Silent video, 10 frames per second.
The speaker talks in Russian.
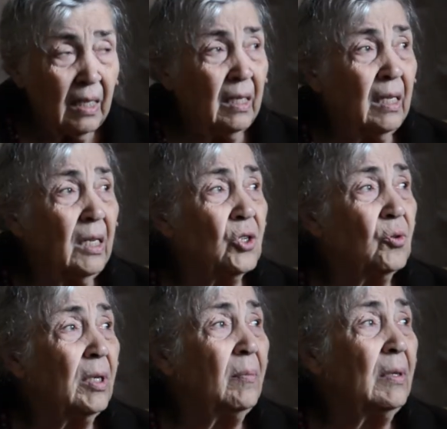
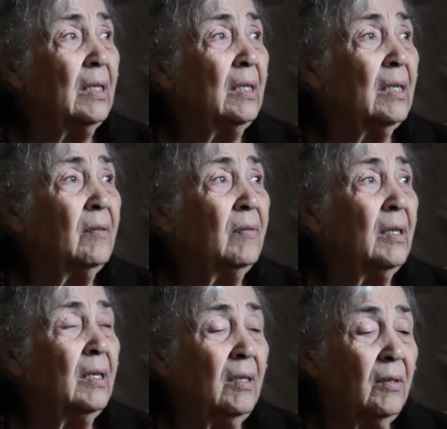Нарежу там этой
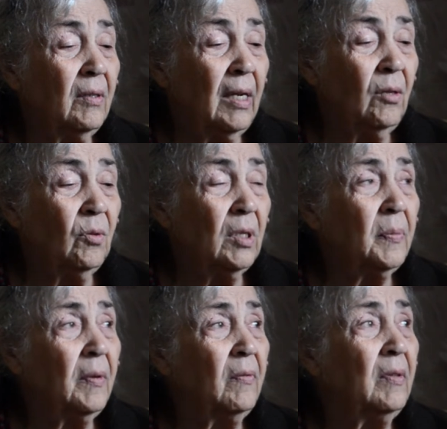травы, и кран у нас
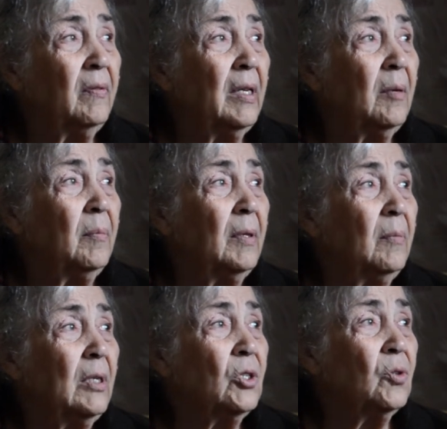прямо во дворе был
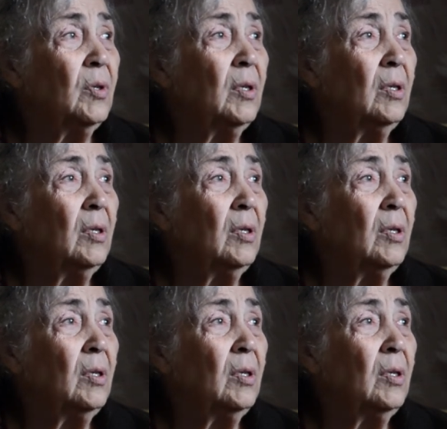большой.